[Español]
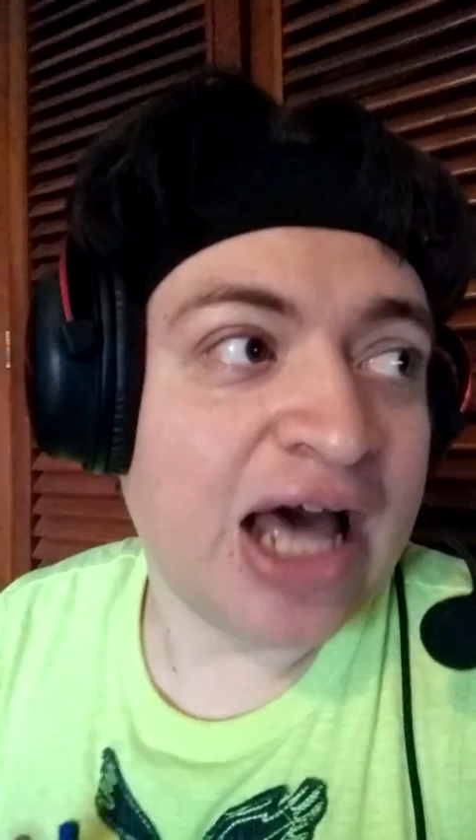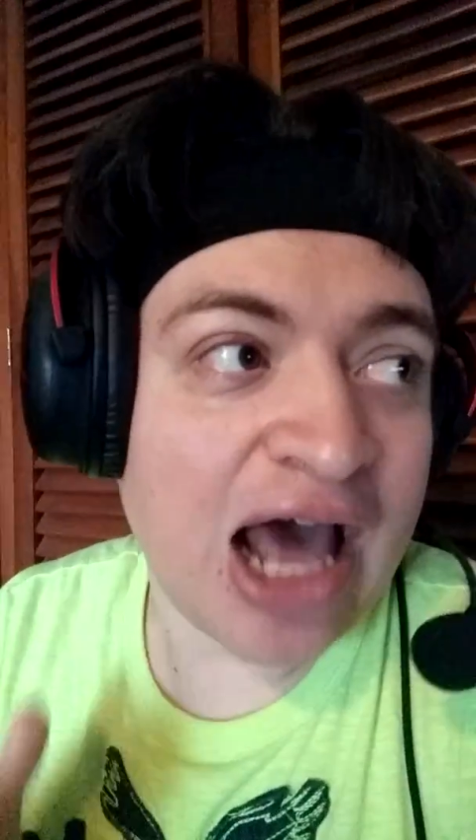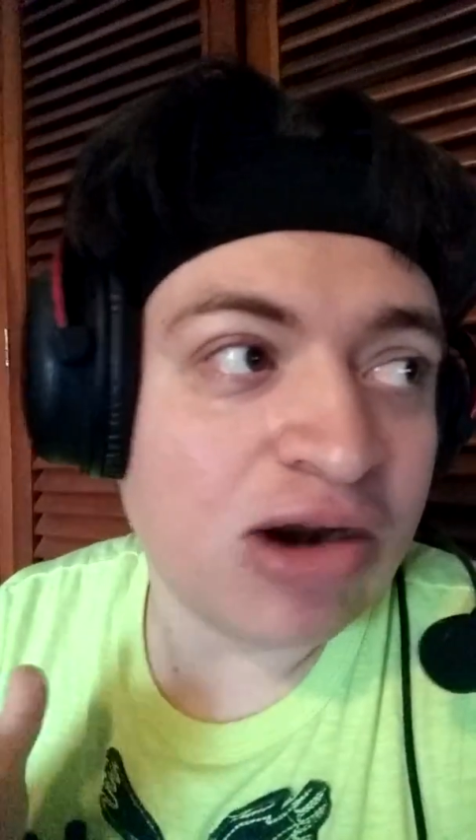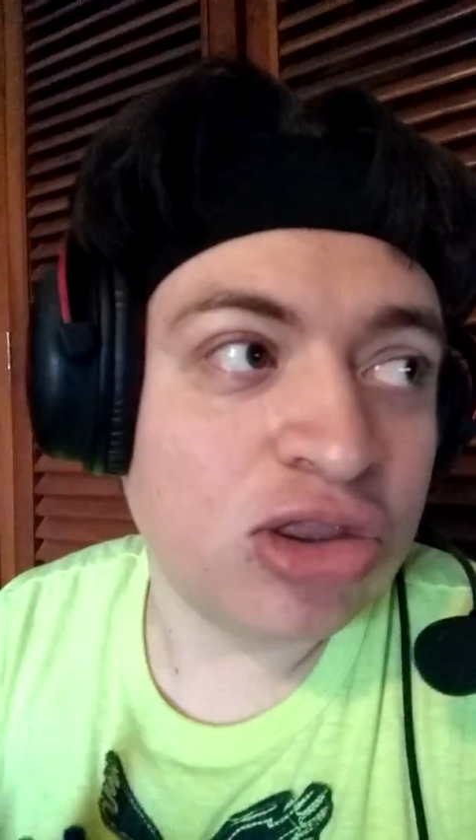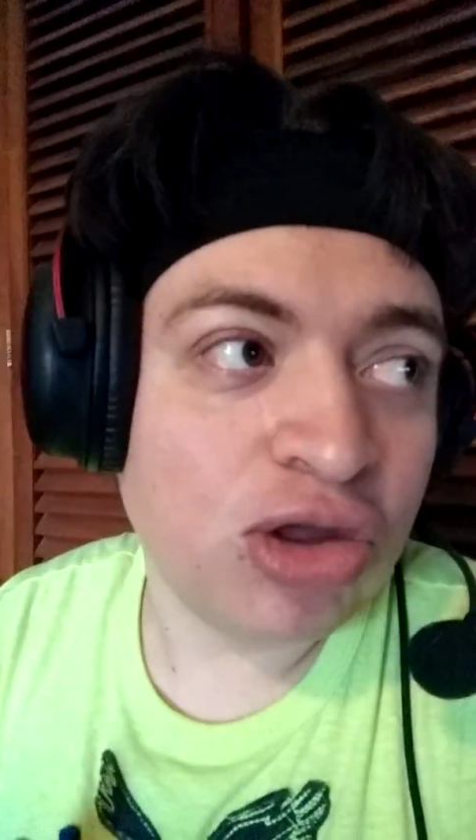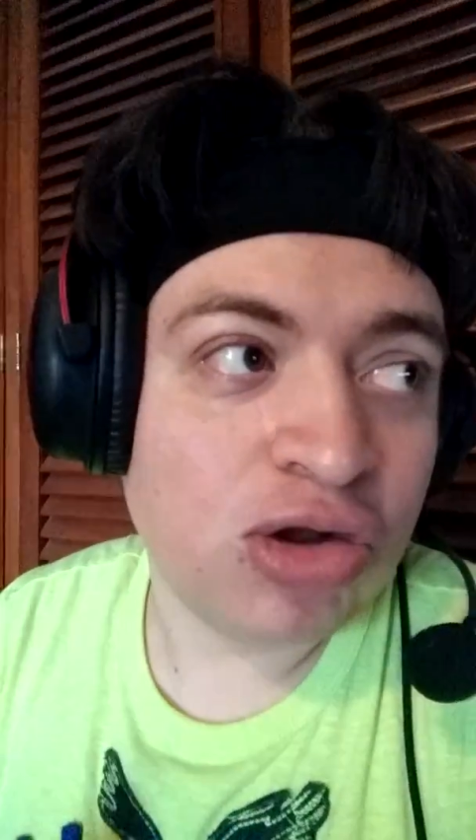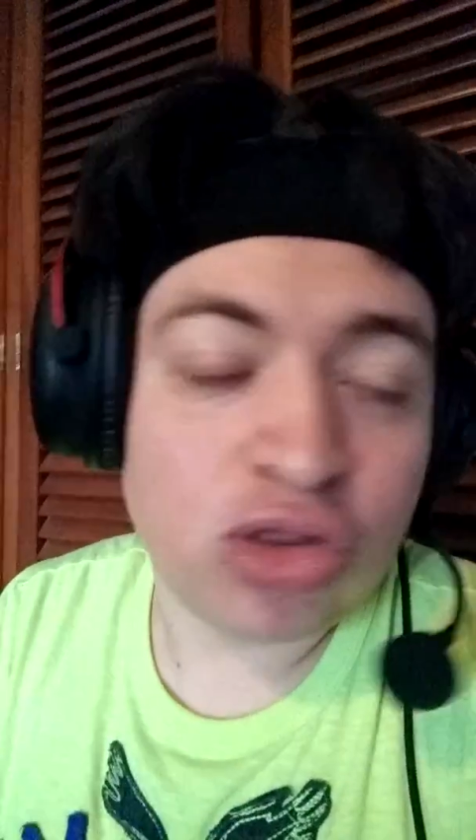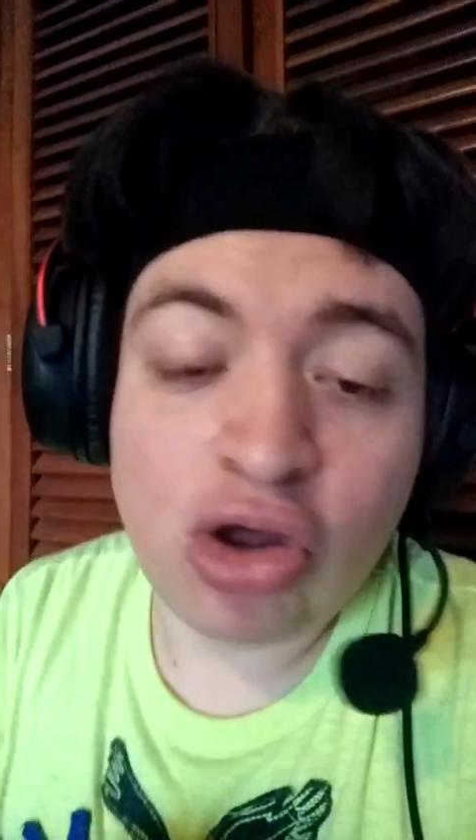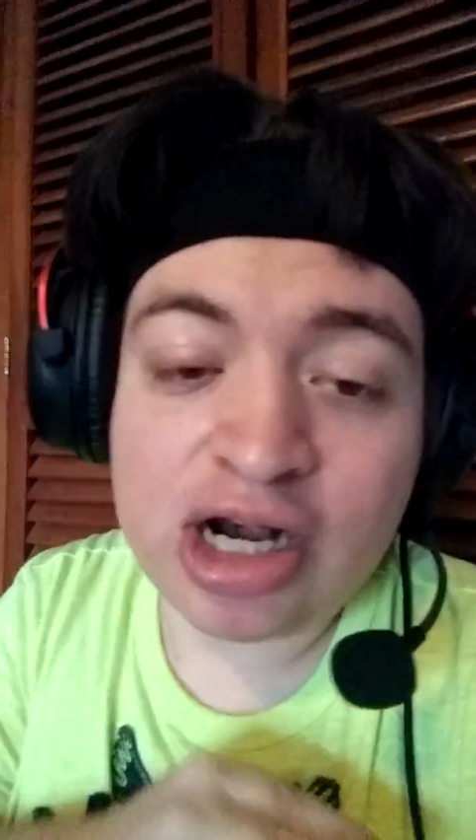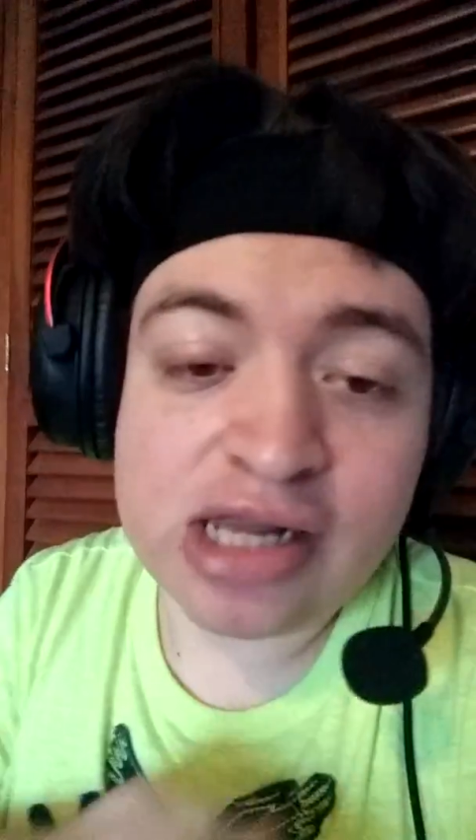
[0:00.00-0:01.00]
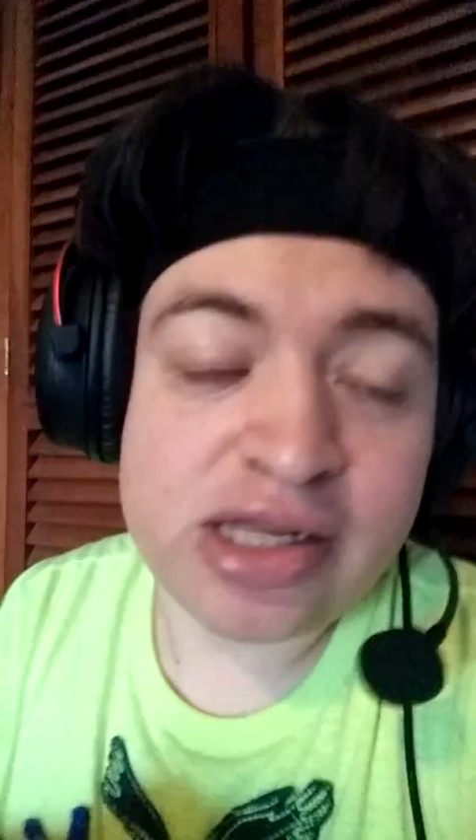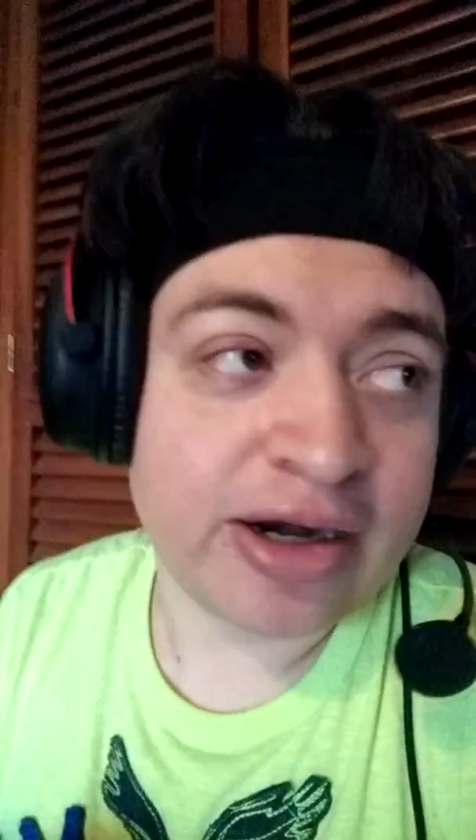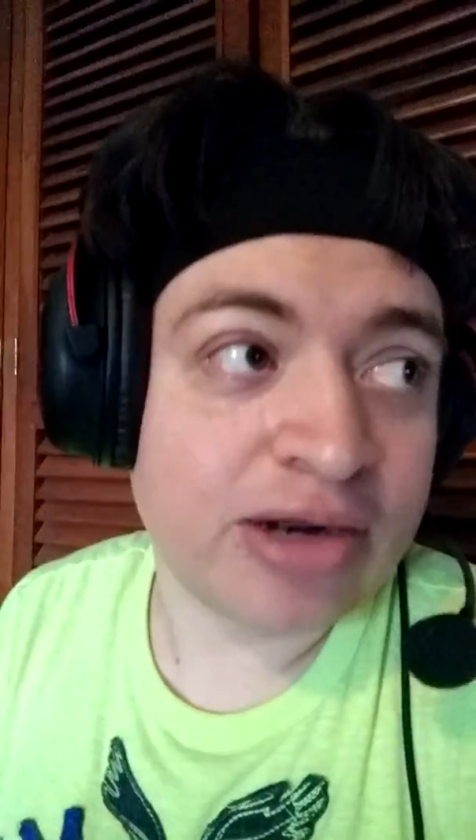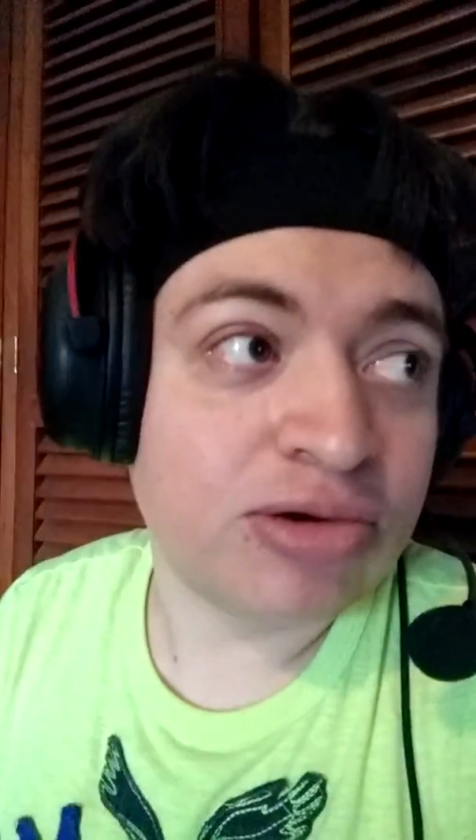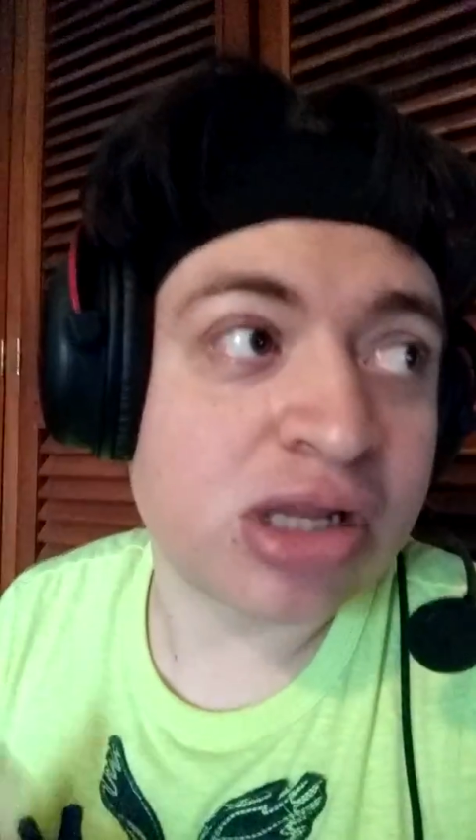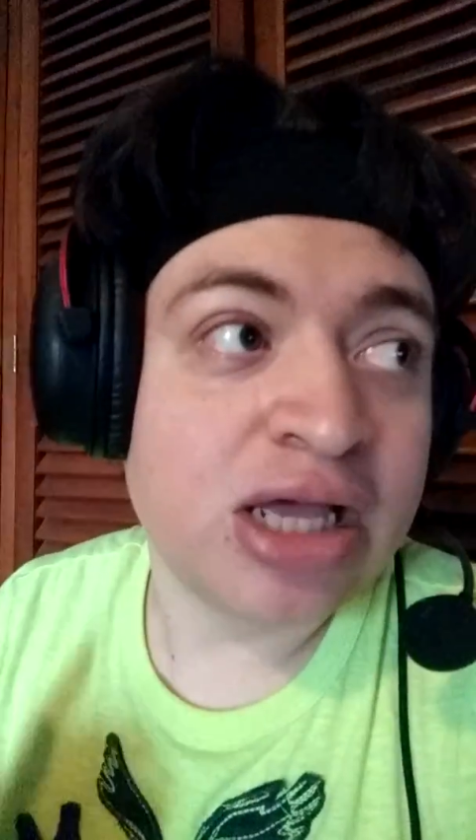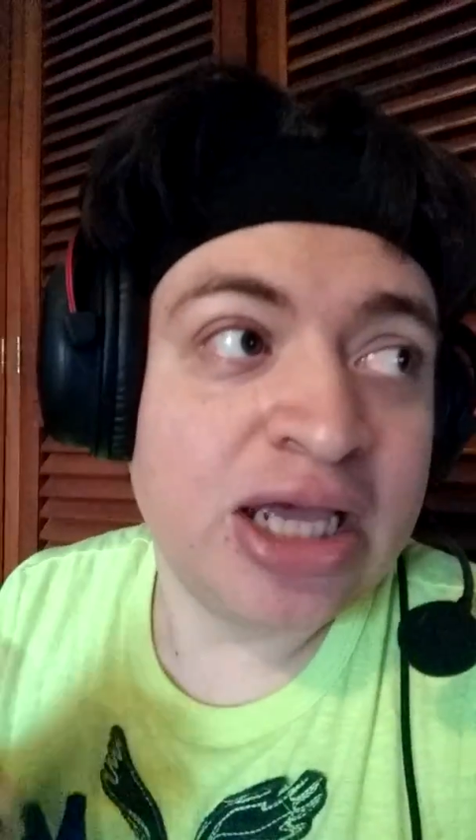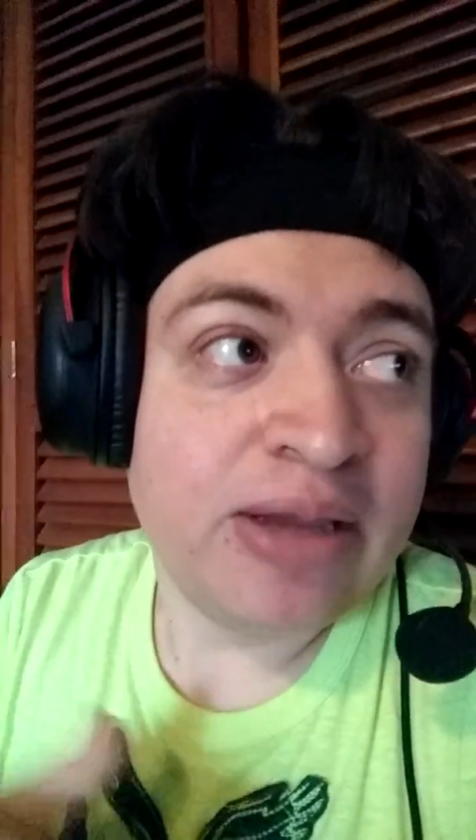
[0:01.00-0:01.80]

ha roto toda clase de récords.